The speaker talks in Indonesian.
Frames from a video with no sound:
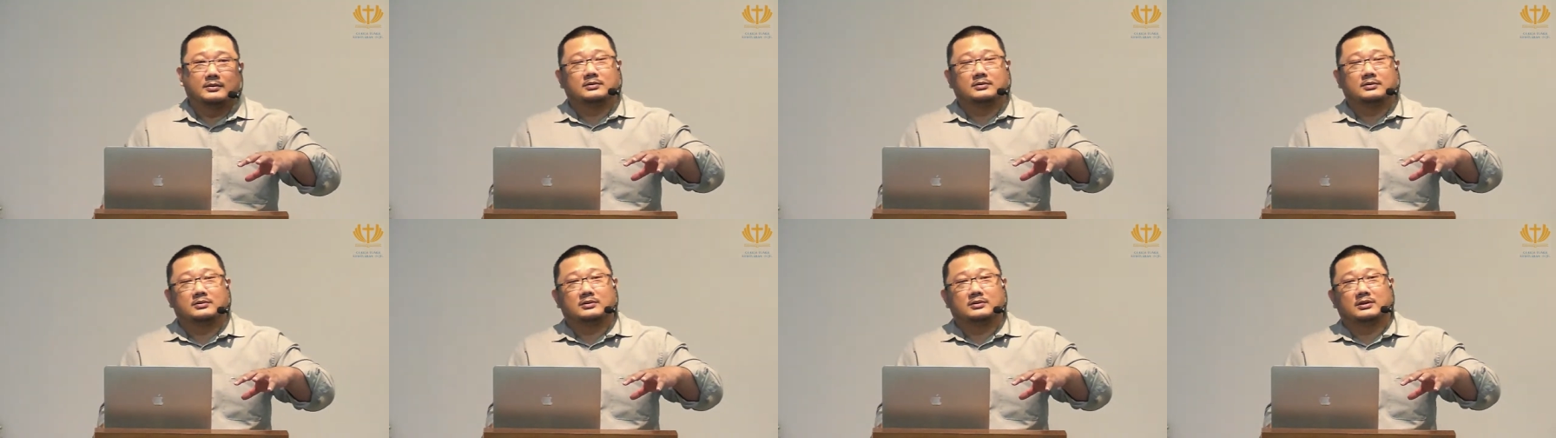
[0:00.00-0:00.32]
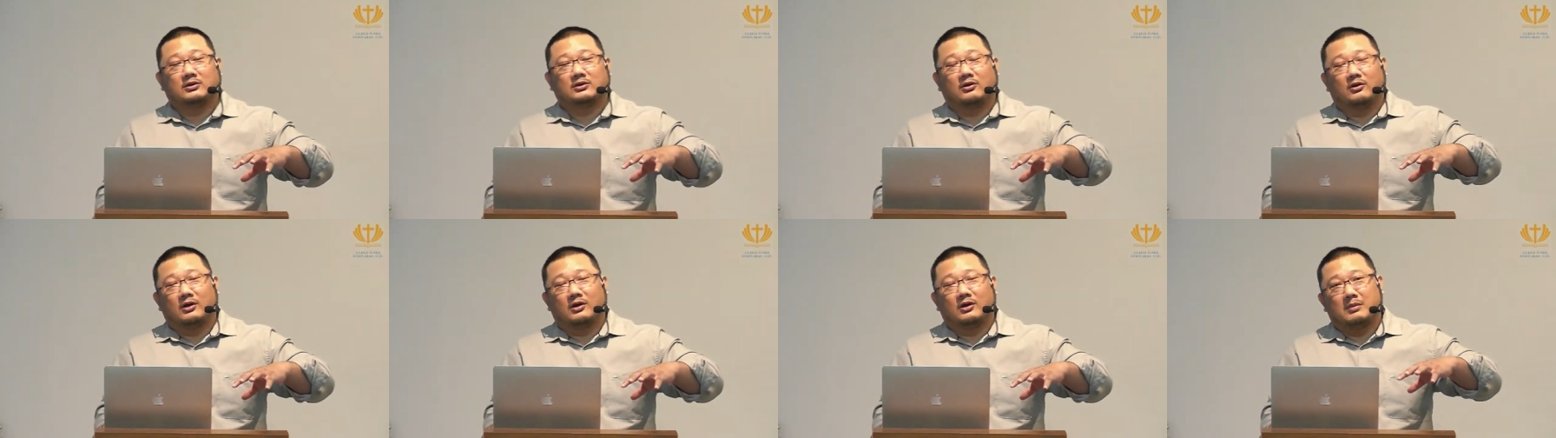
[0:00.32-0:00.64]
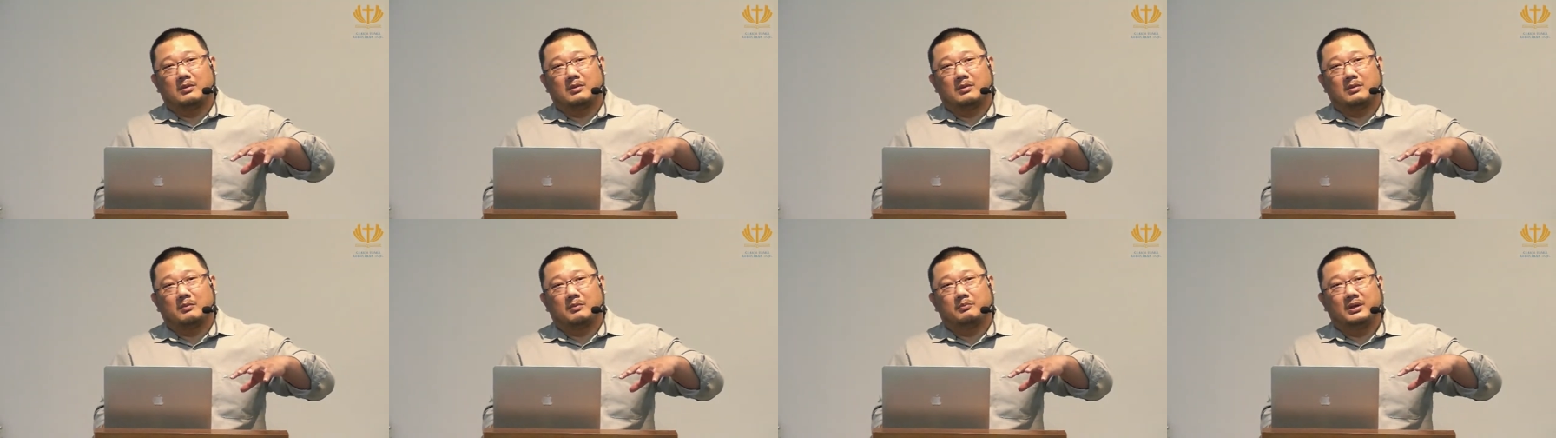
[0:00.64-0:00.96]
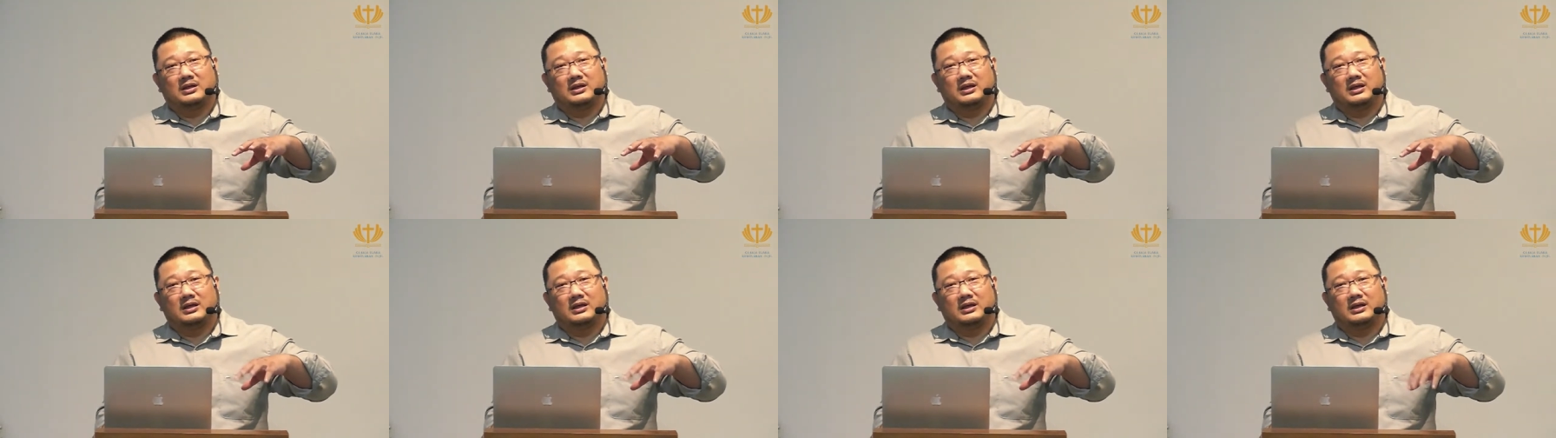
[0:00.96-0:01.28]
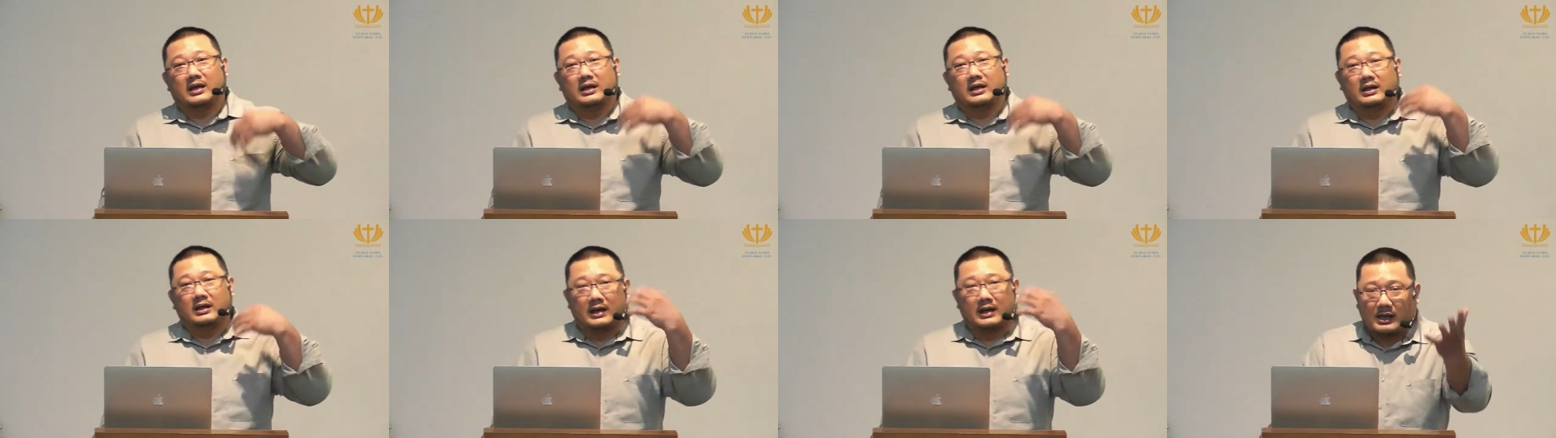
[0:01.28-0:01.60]
seseorang memiliki
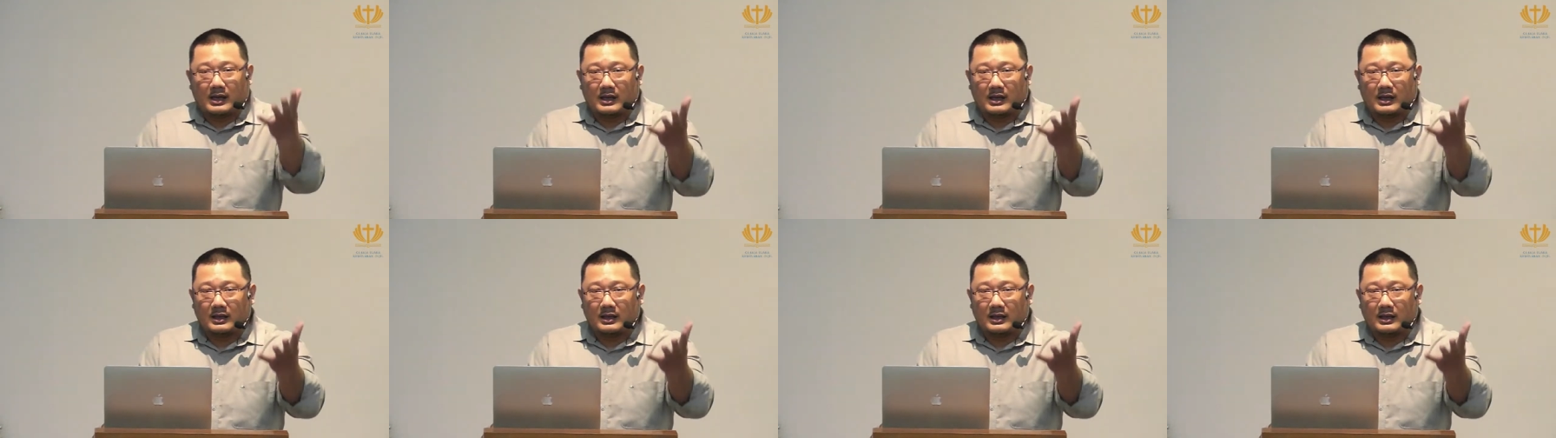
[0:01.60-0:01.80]
gairah